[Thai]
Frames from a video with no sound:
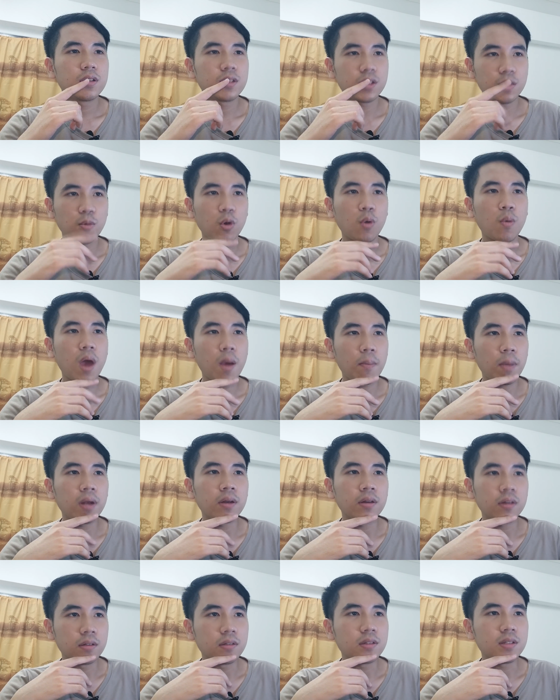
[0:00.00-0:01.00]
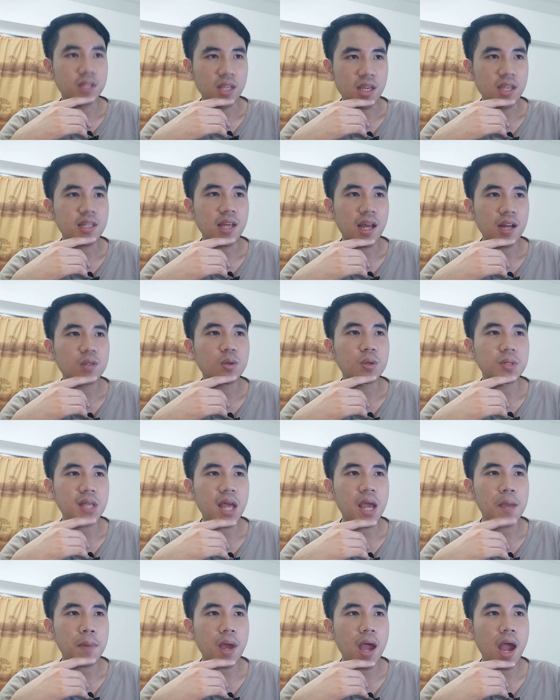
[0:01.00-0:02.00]
ซึ่งผมว่ามันสีสันสดใส
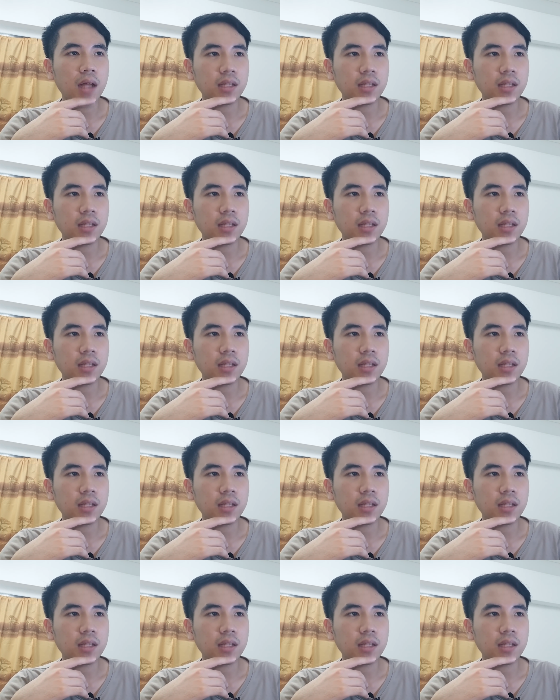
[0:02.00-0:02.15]
มาก